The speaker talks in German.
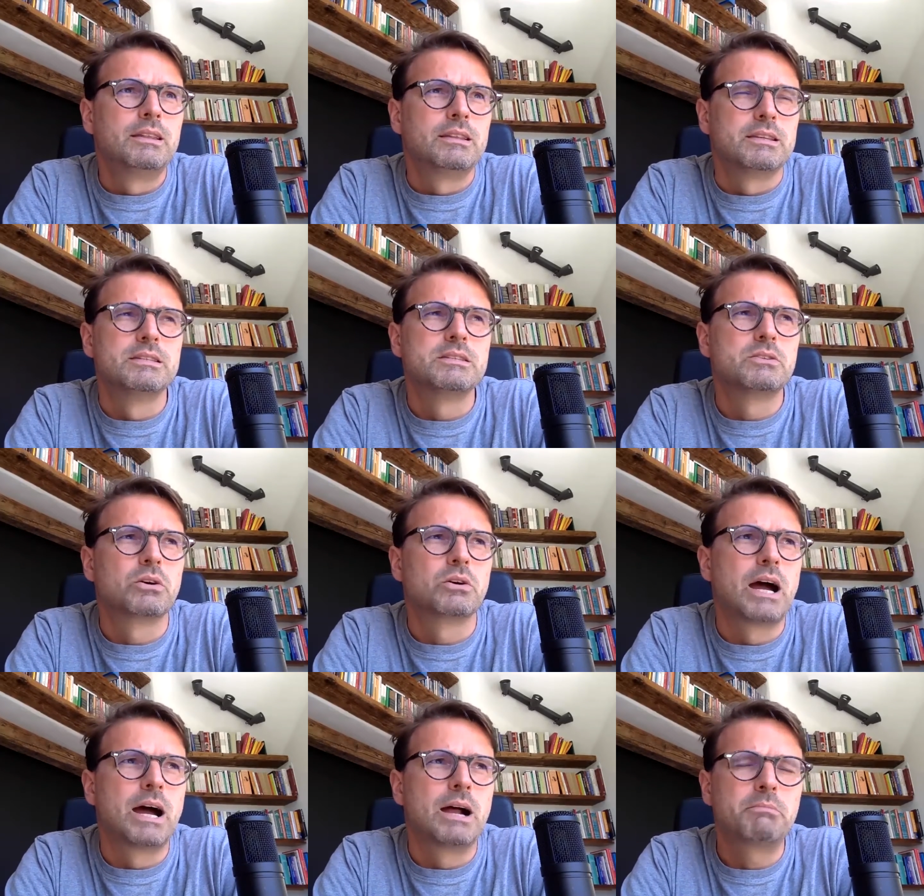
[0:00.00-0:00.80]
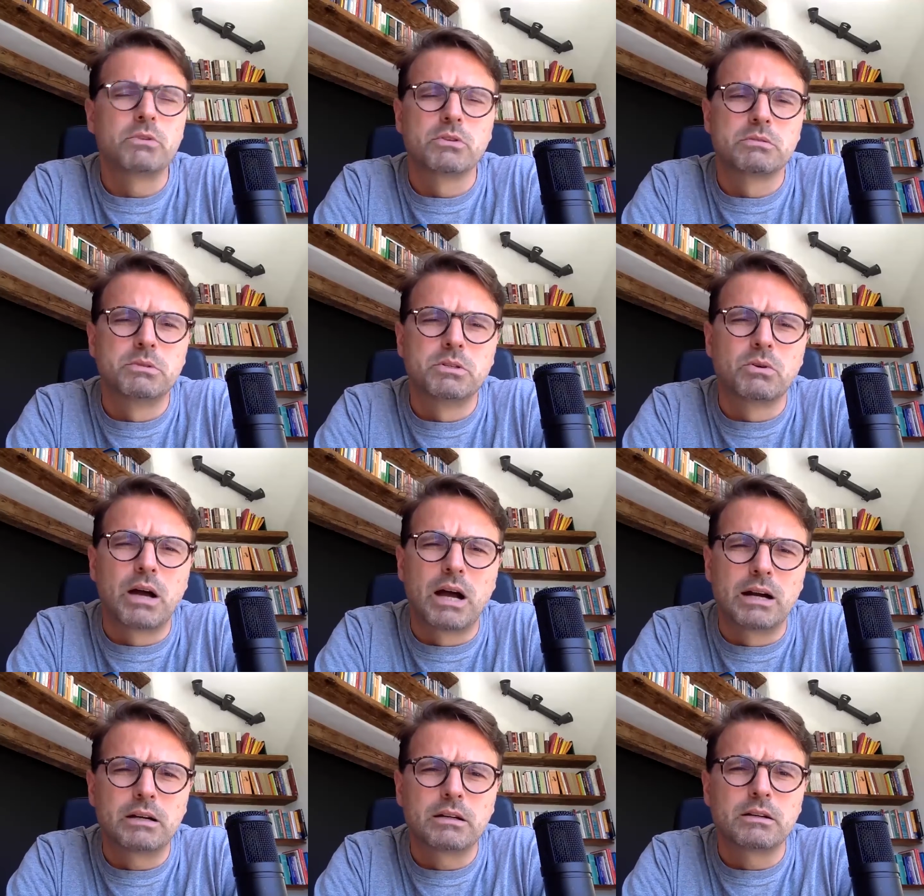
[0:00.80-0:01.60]
das ist doch harmlos, wieso
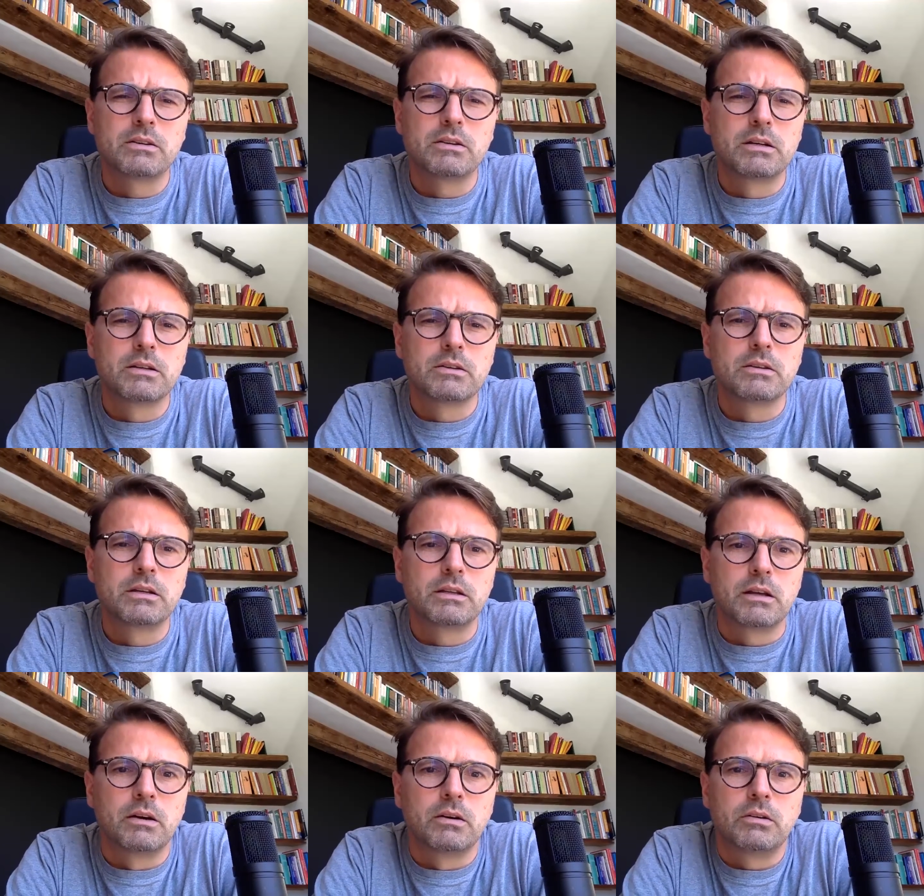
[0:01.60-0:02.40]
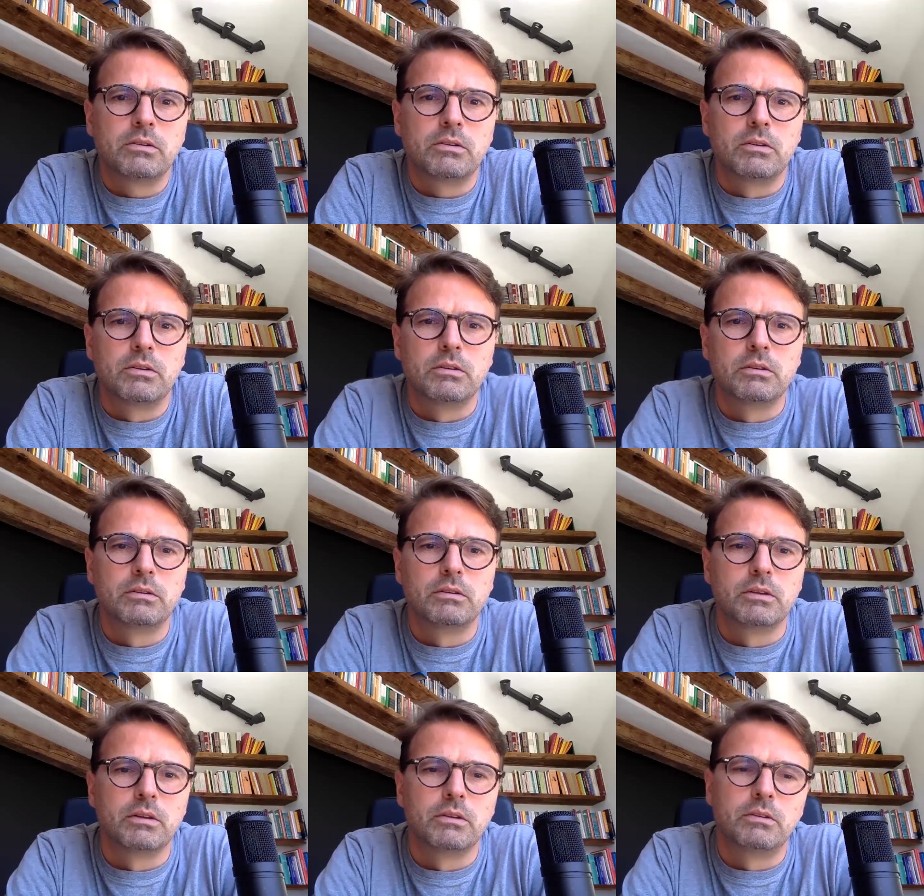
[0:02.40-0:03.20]
halten Sie das nicht aus?
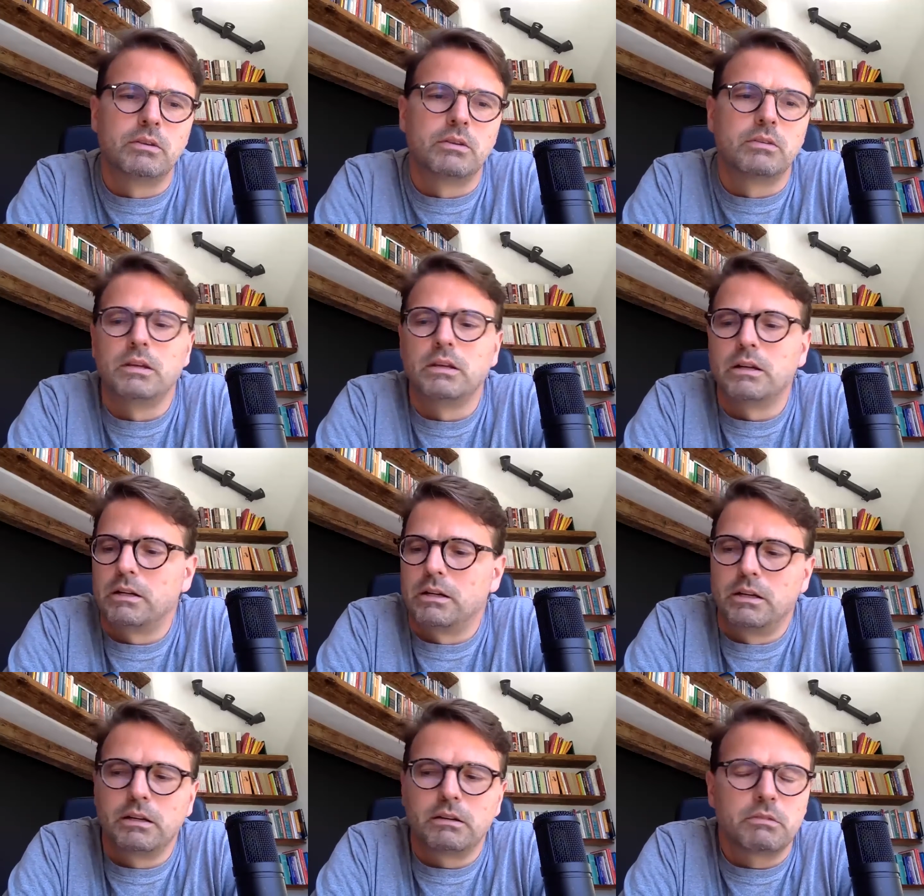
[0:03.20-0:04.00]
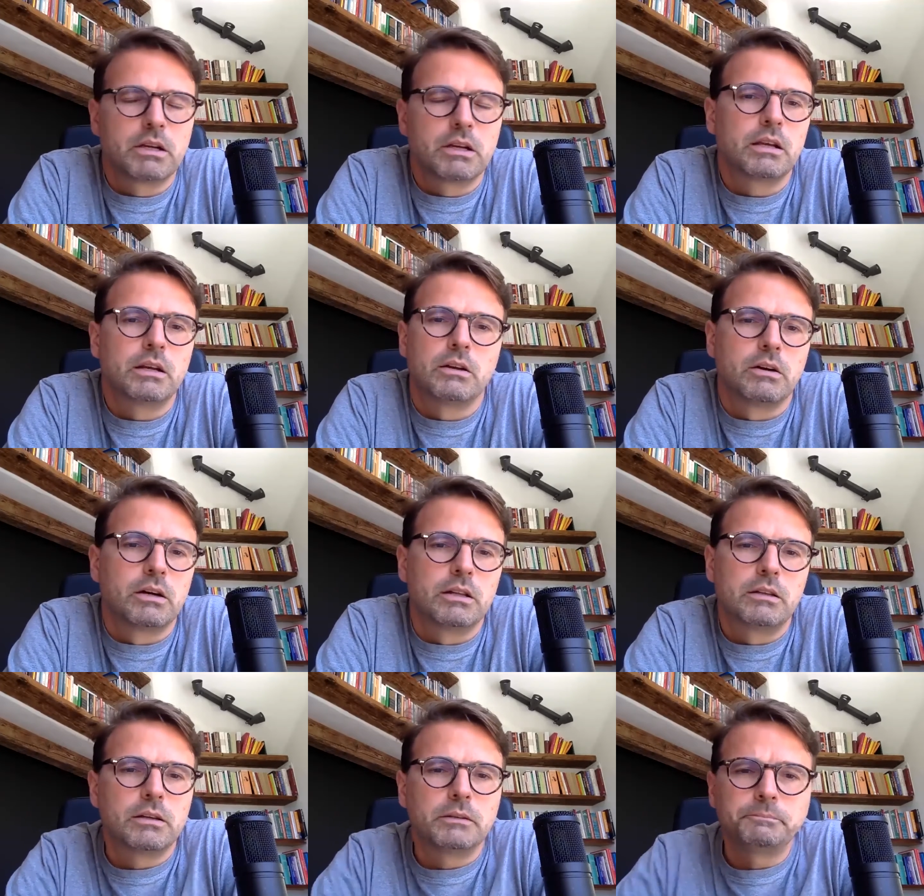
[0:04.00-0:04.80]
Das, das sind halt irgendwelche
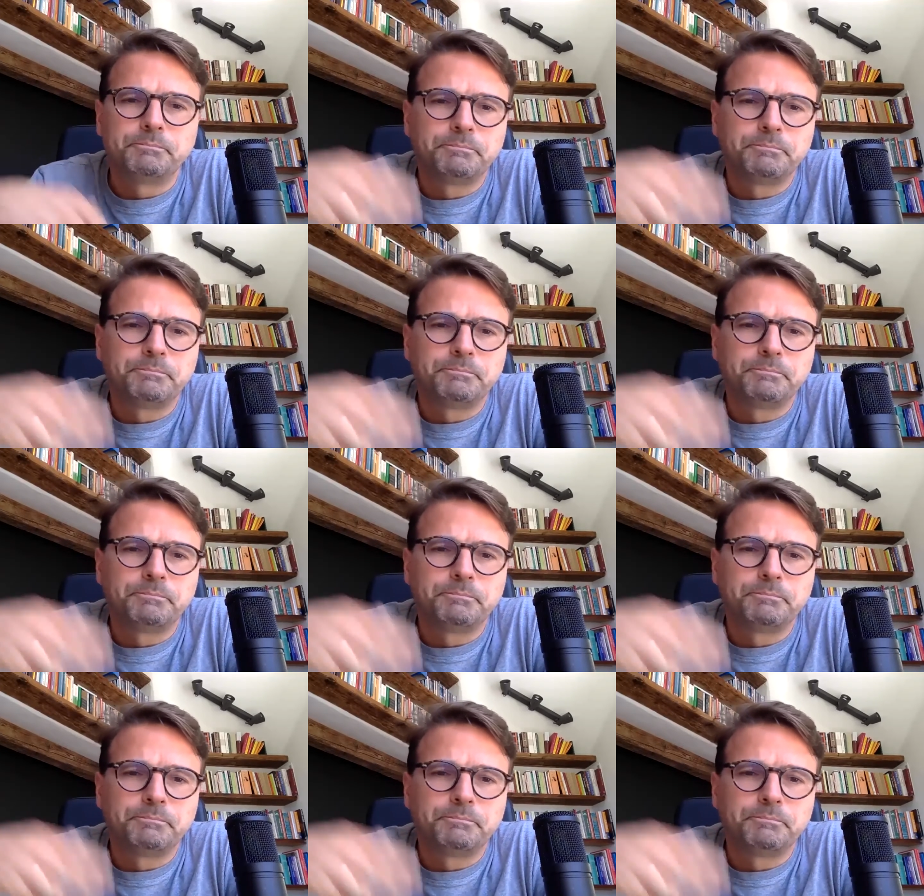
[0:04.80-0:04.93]
Leute,